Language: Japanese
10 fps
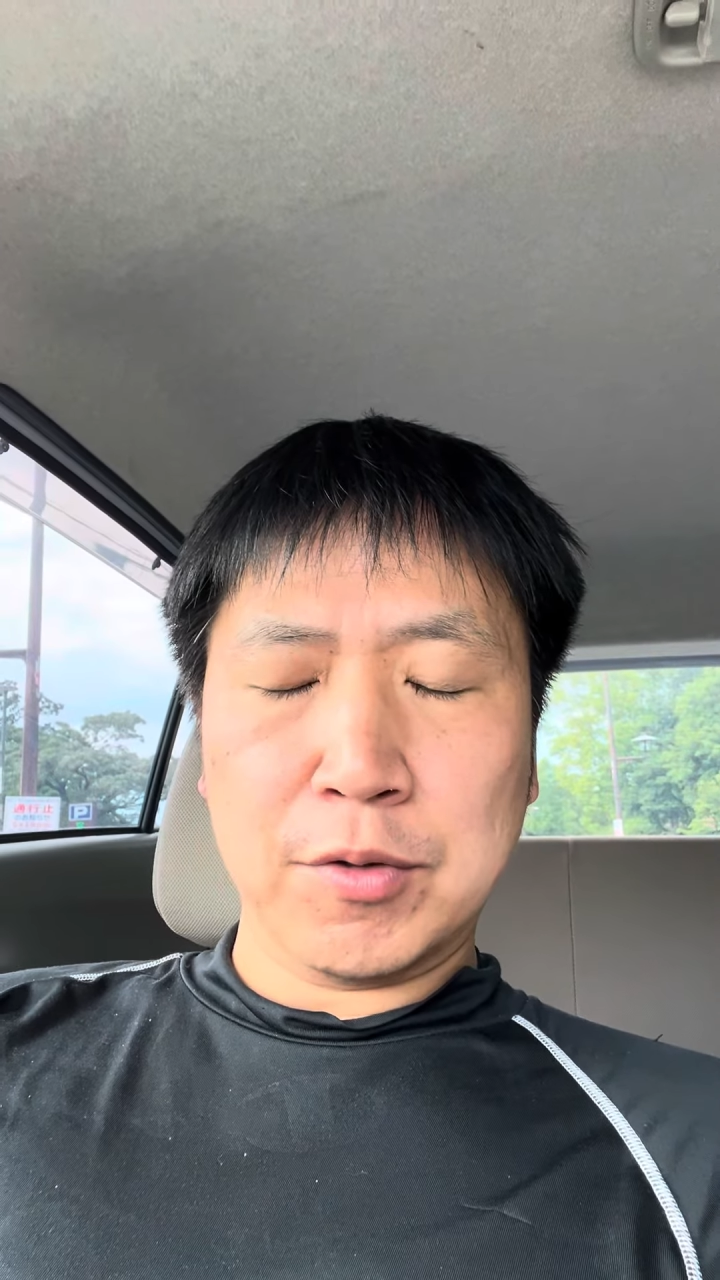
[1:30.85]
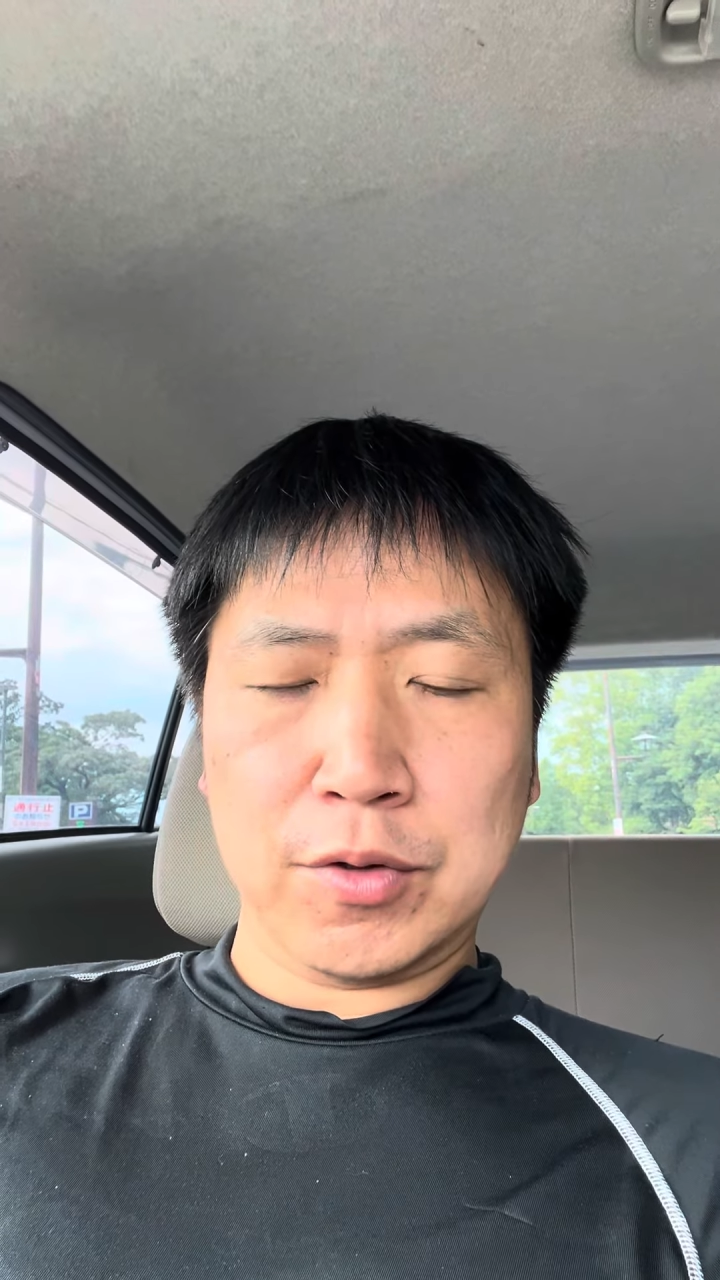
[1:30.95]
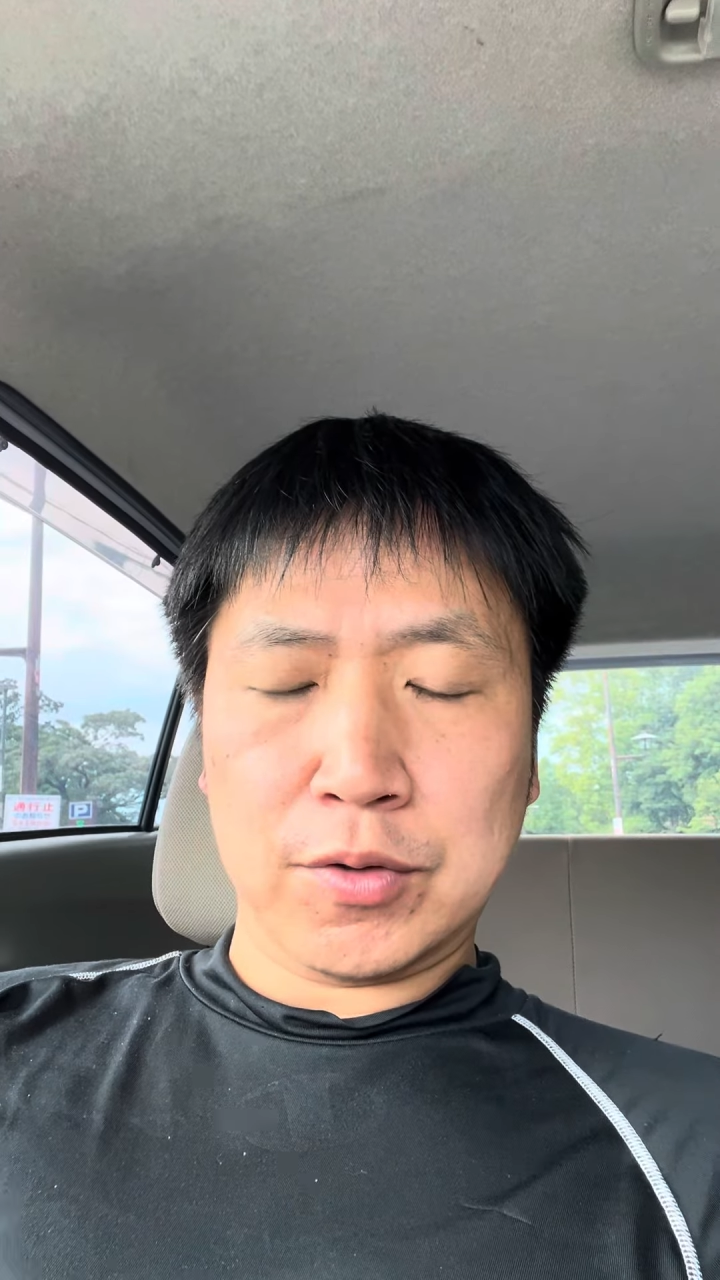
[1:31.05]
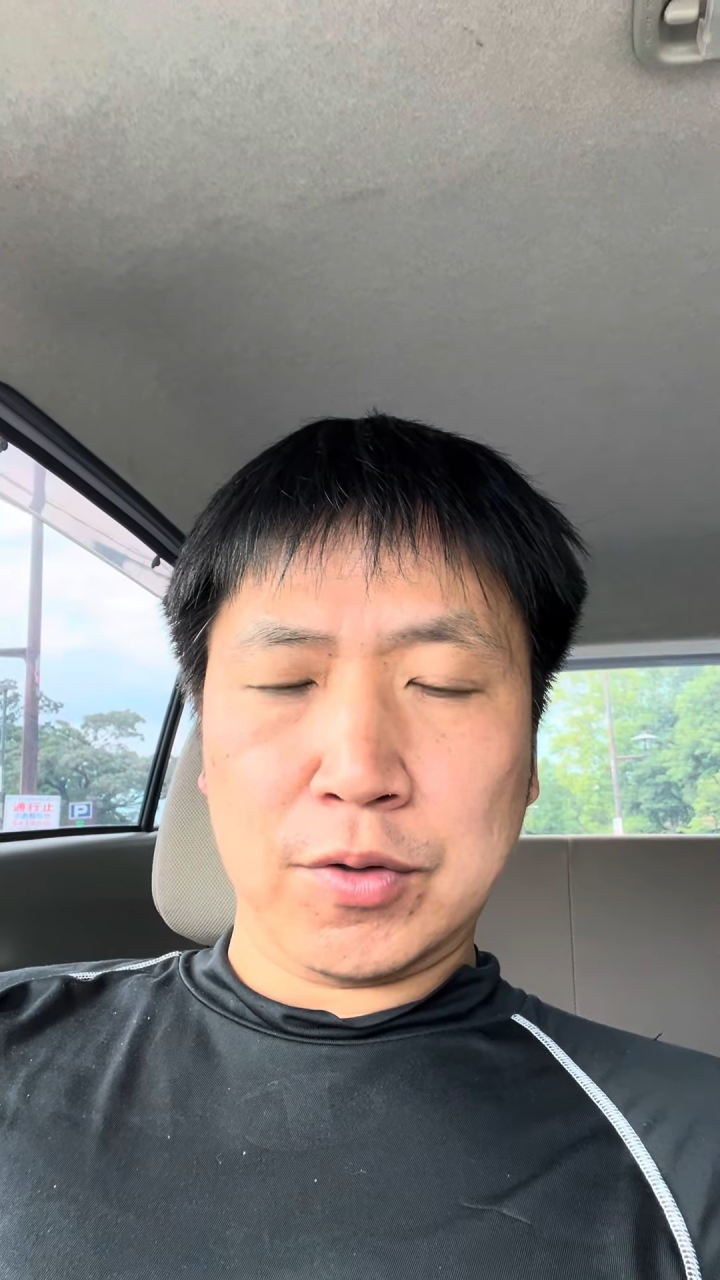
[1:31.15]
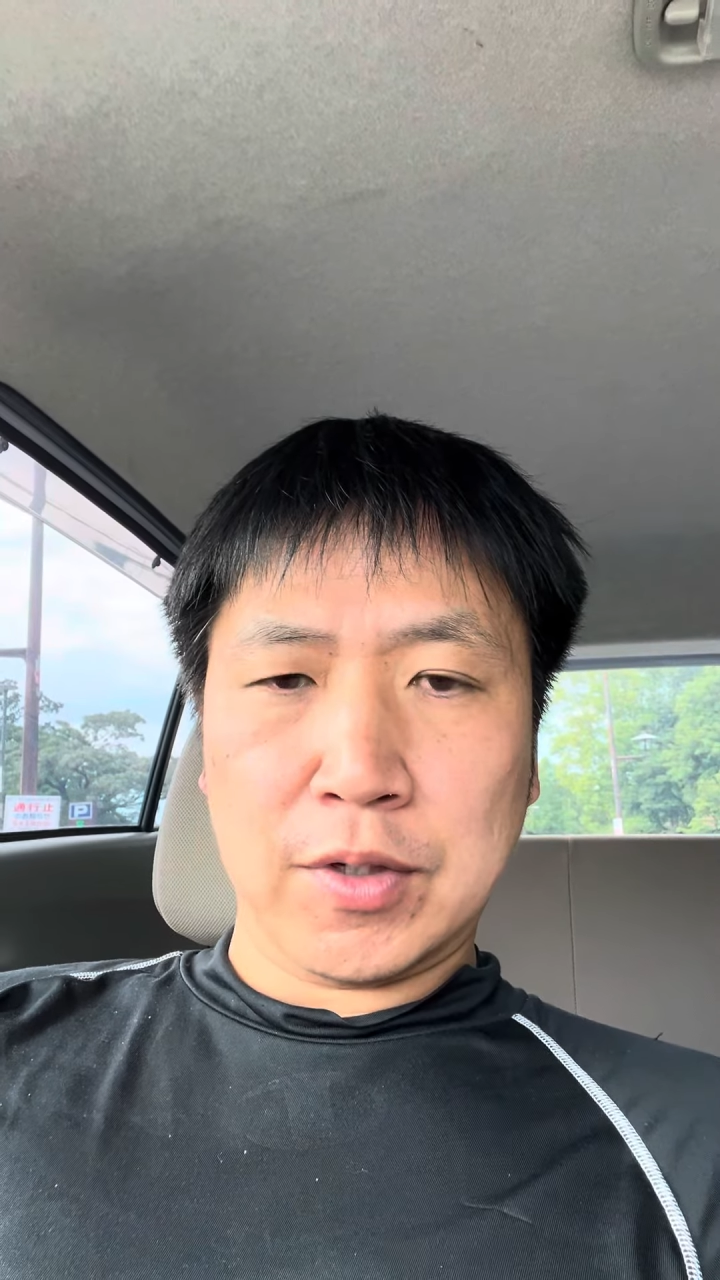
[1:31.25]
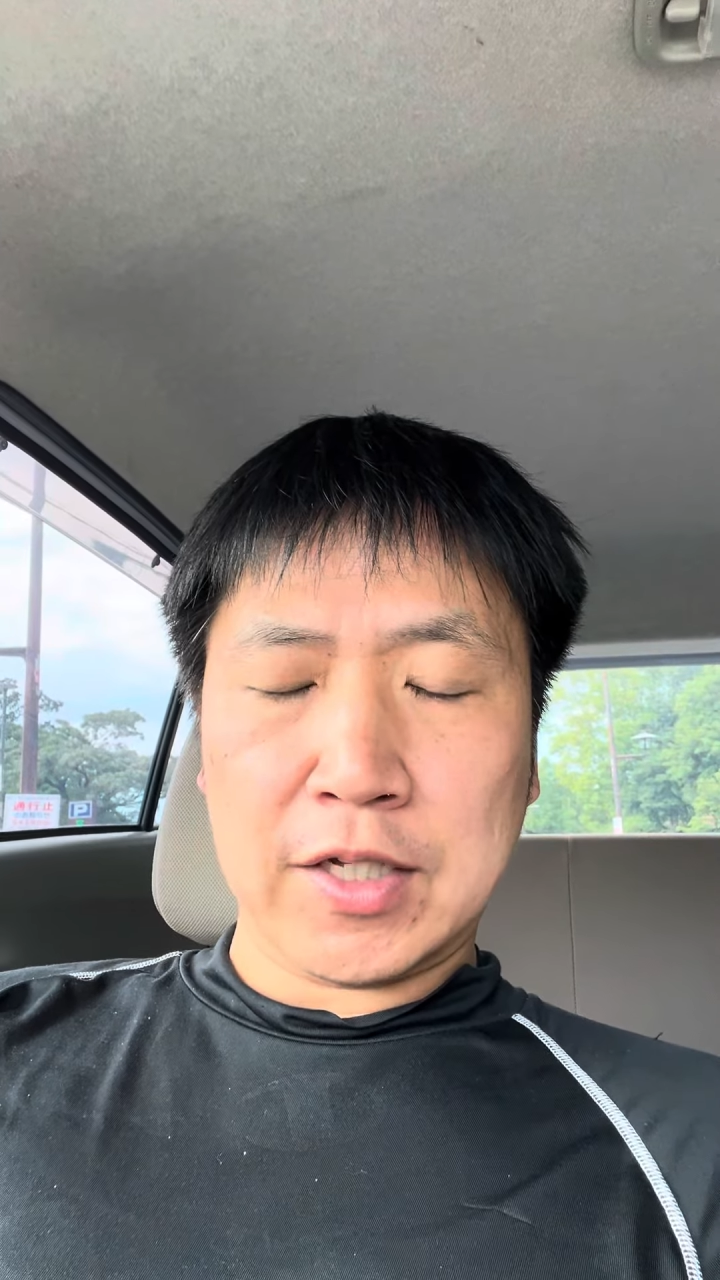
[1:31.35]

むこと、